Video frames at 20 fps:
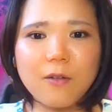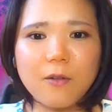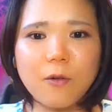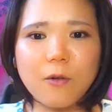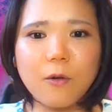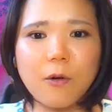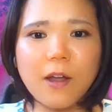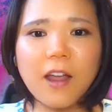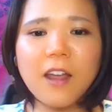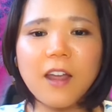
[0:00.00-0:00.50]

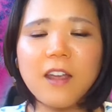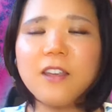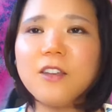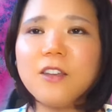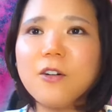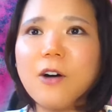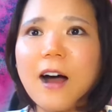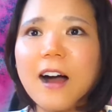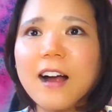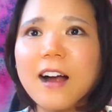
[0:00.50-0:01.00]
こう変
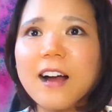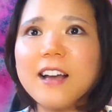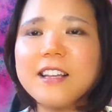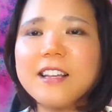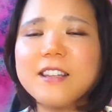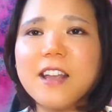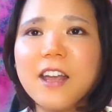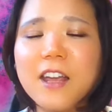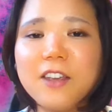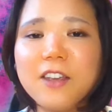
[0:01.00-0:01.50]
容破壊
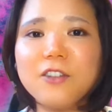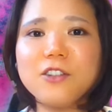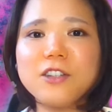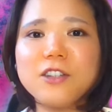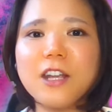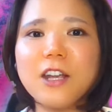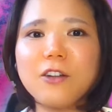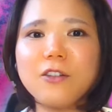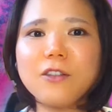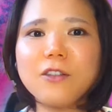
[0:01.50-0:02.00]
して変容
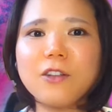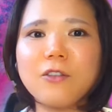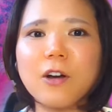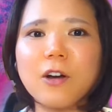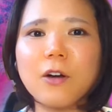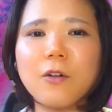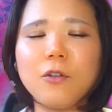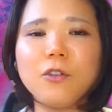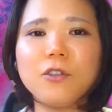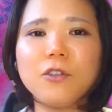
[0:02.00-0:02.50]
していくっていう
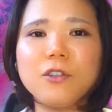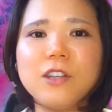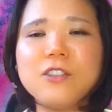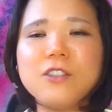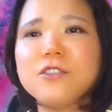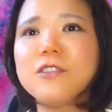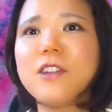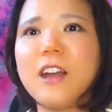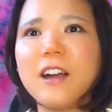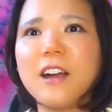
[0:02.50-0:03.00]
のがこの
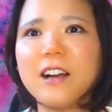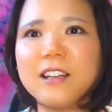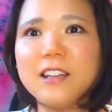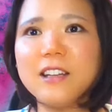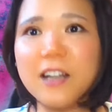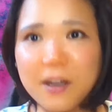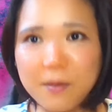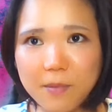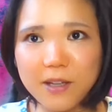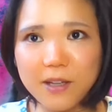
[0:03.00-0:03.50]
20年間に
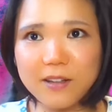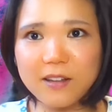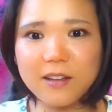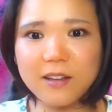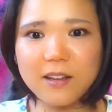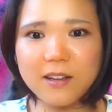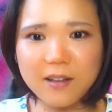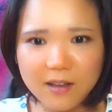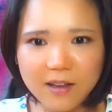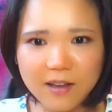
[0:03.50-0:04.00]
なります。は
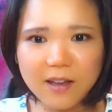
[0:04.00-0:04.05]
い